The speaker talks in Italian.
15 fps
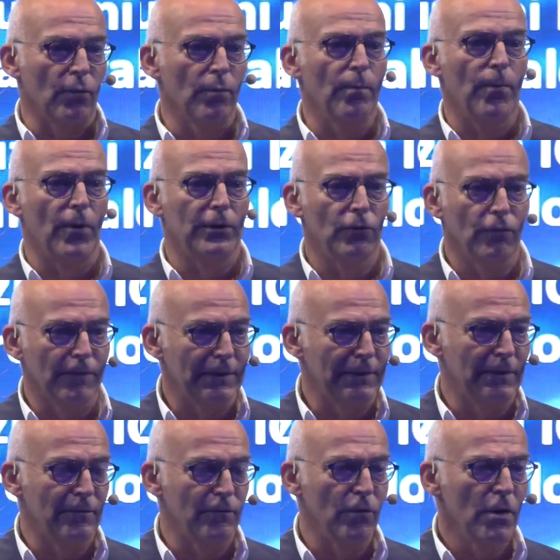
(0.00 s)
un po'
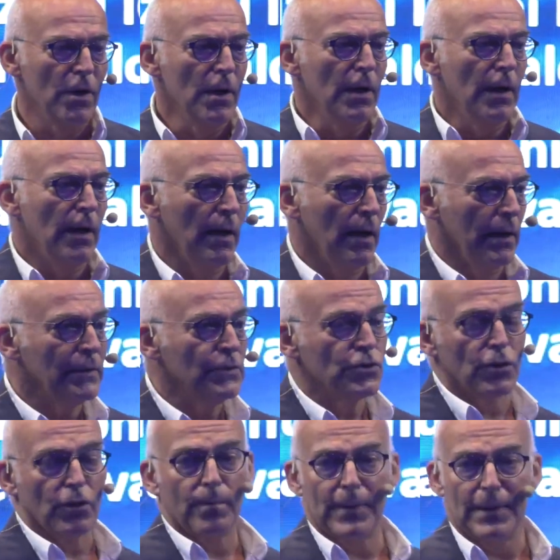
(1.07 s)
innovativo, eh, in
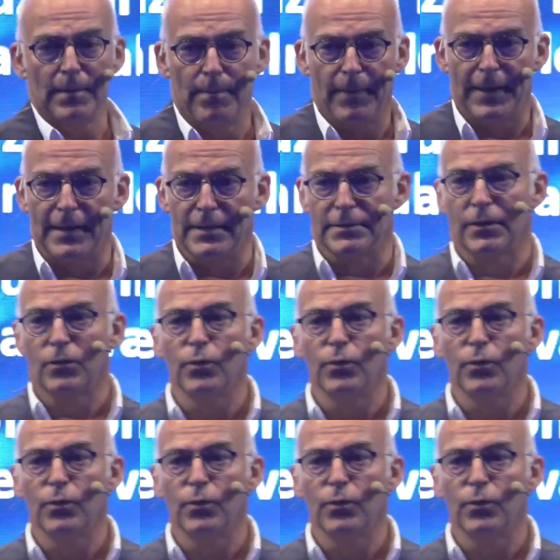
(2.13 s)
giro per il paese.